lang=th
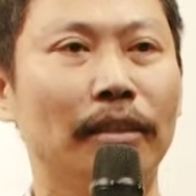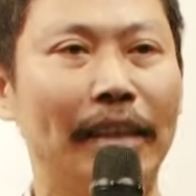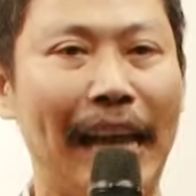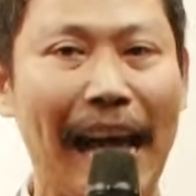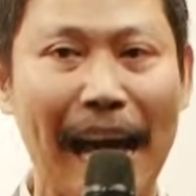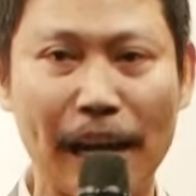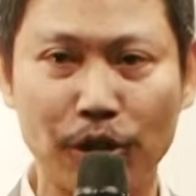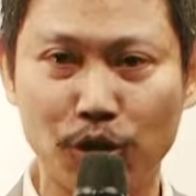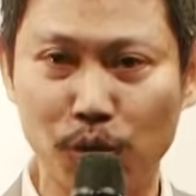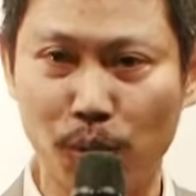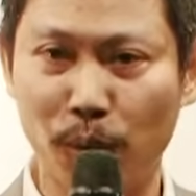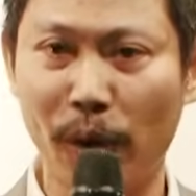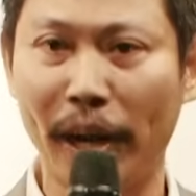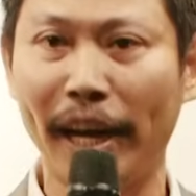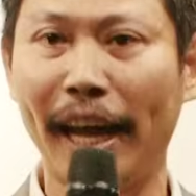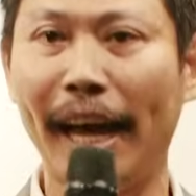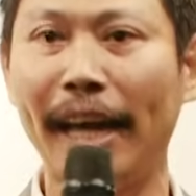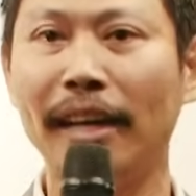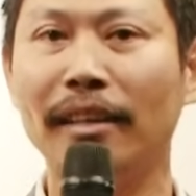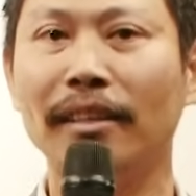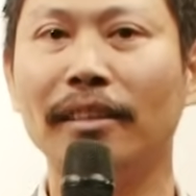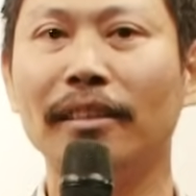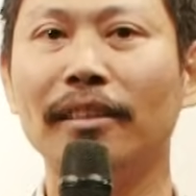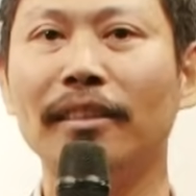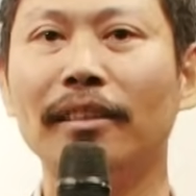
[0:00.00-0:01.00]
ล่าสุดกว่า
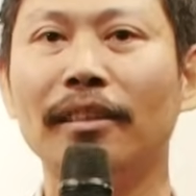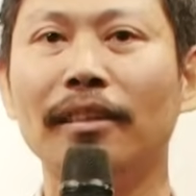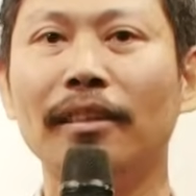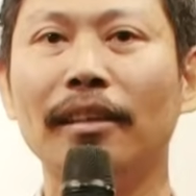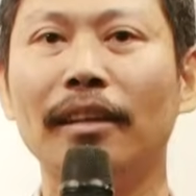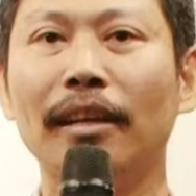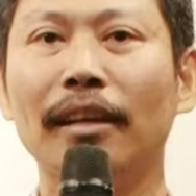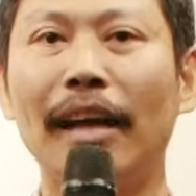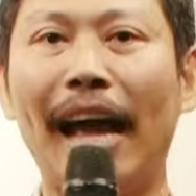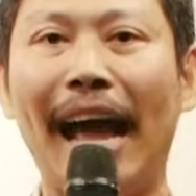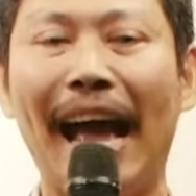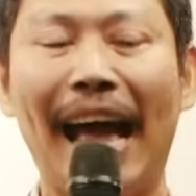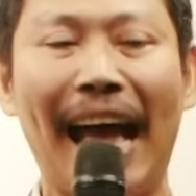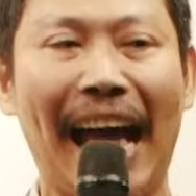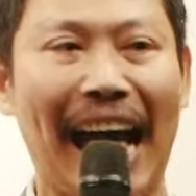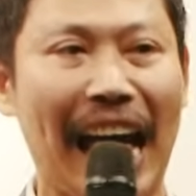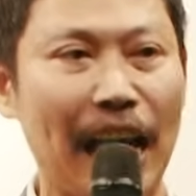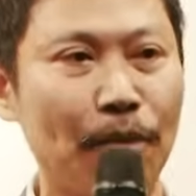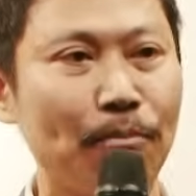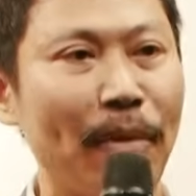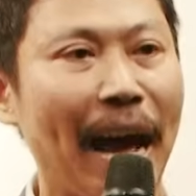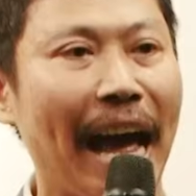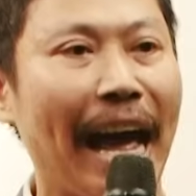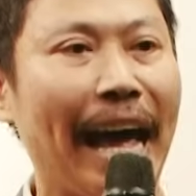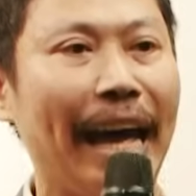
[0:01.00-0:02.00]
นั้นอาหา
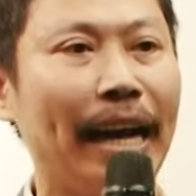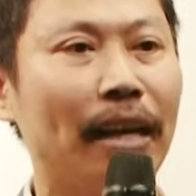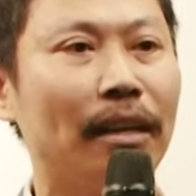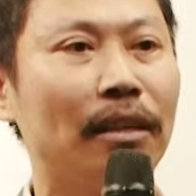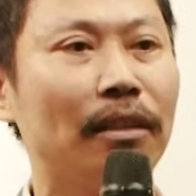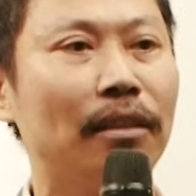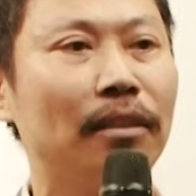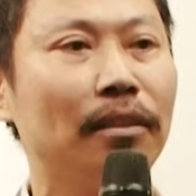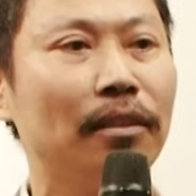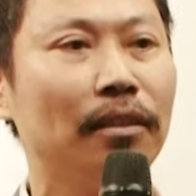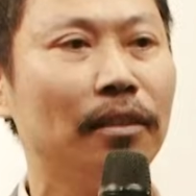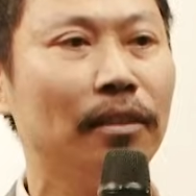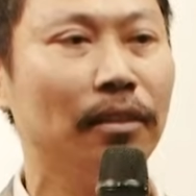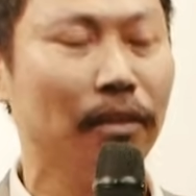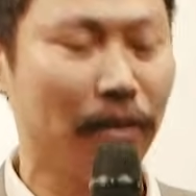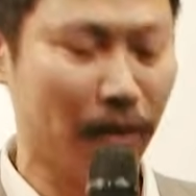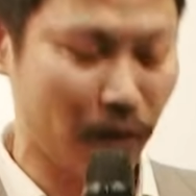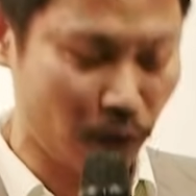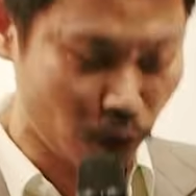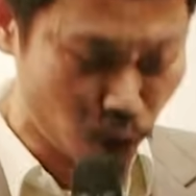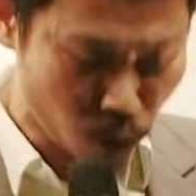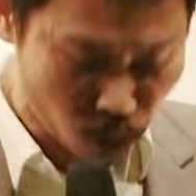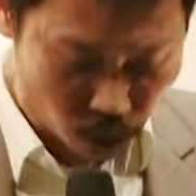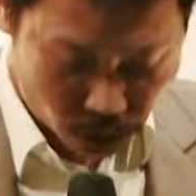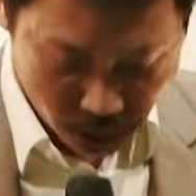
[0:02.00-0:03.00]
รหมา
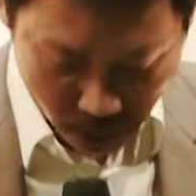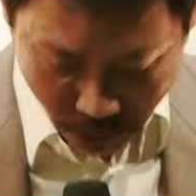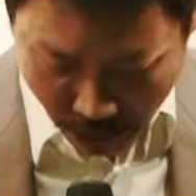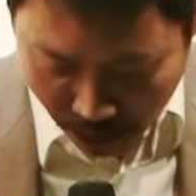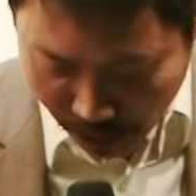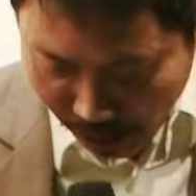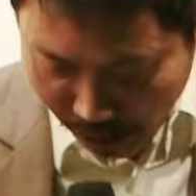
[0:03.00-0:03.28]
ถุงเท่า